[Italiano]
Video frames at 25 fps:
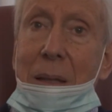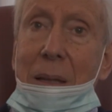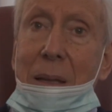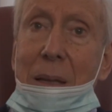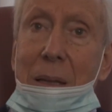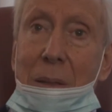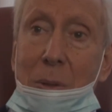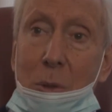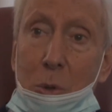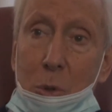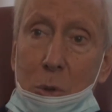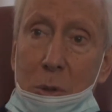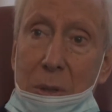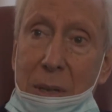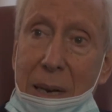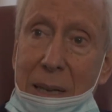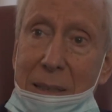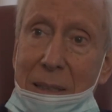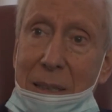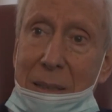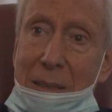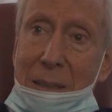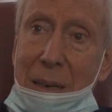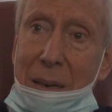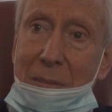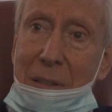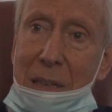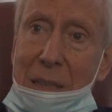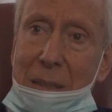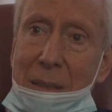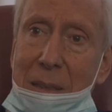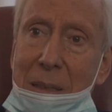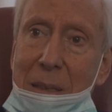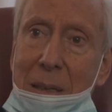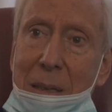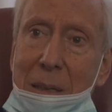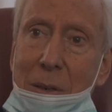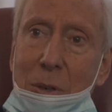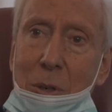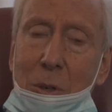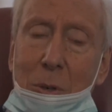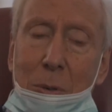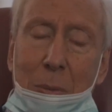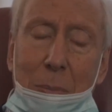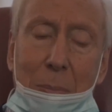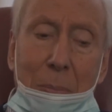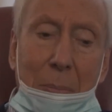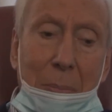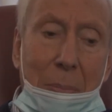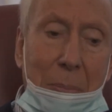industria del
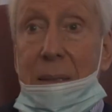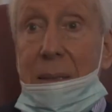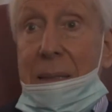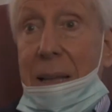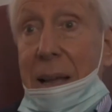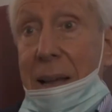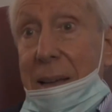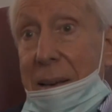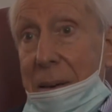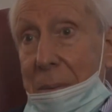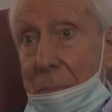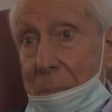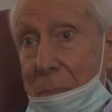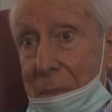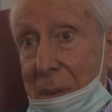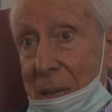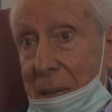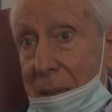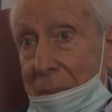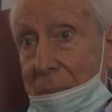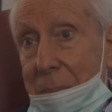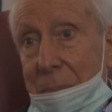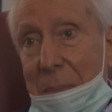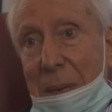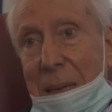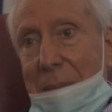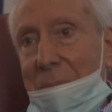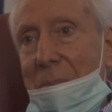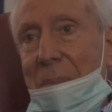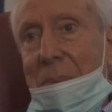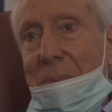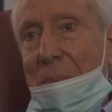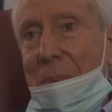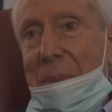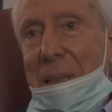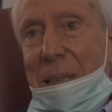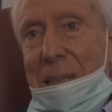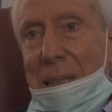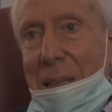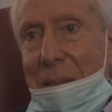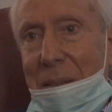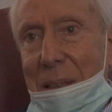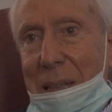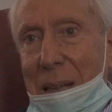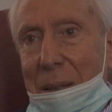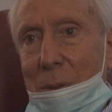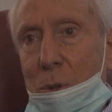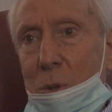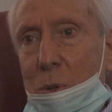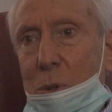travertino, terme, ma
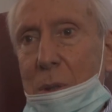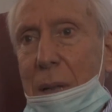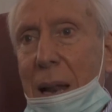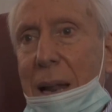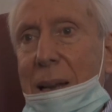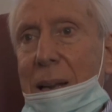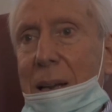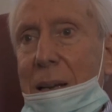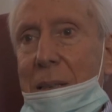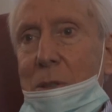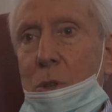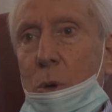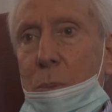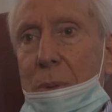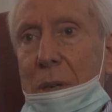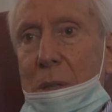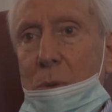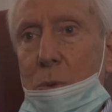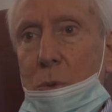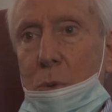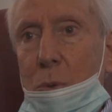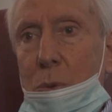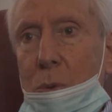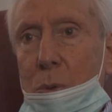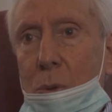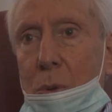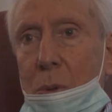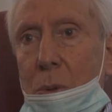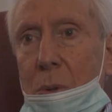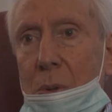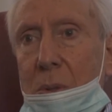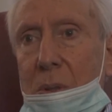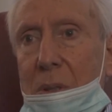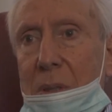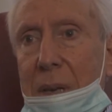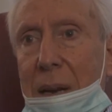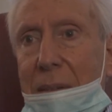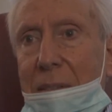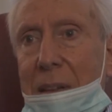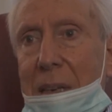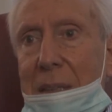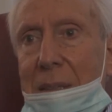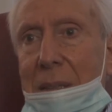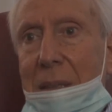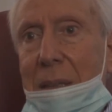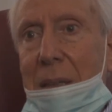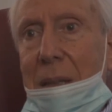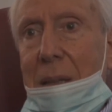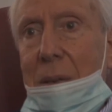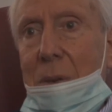l'attività industriale era soprattutto
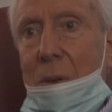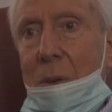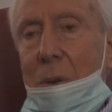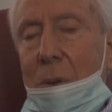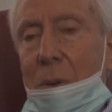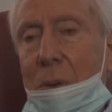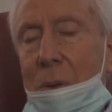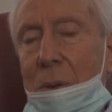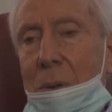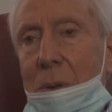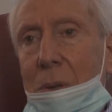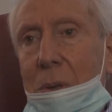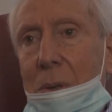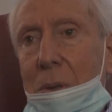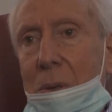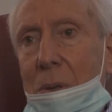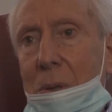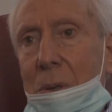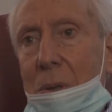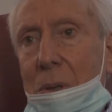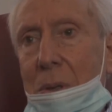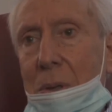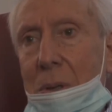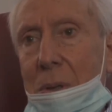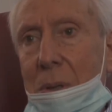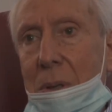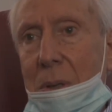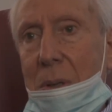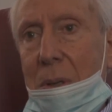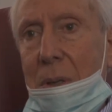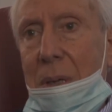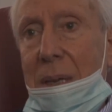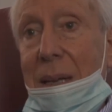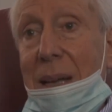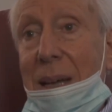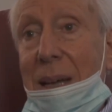travertino, eh, eh